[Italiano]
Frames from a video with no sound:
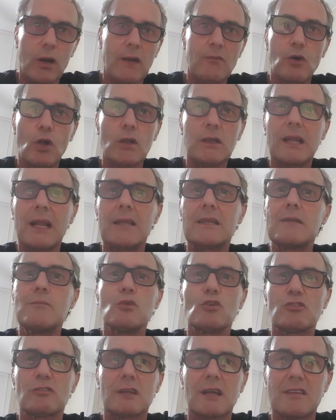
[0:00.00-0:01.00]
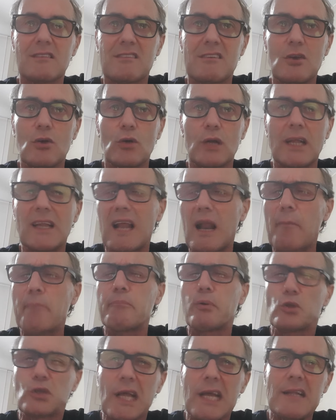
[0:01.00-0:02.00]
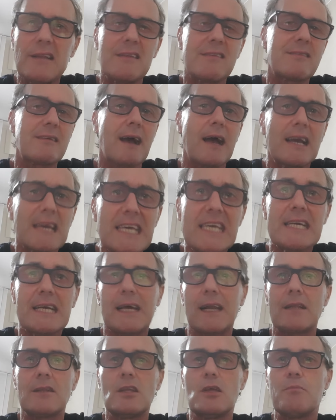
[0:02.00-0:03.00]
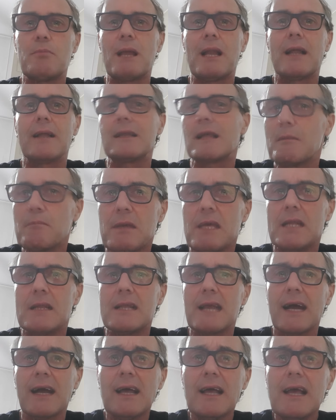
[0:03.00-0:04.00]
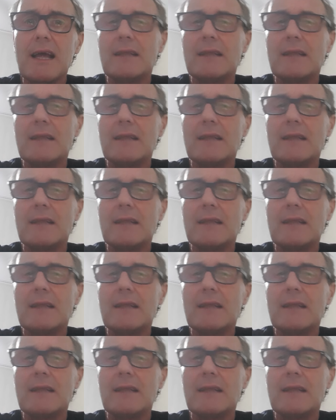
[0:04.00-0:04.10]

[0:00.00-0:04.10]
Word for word: una volta la dimostrazione della potenza incredibile dei media,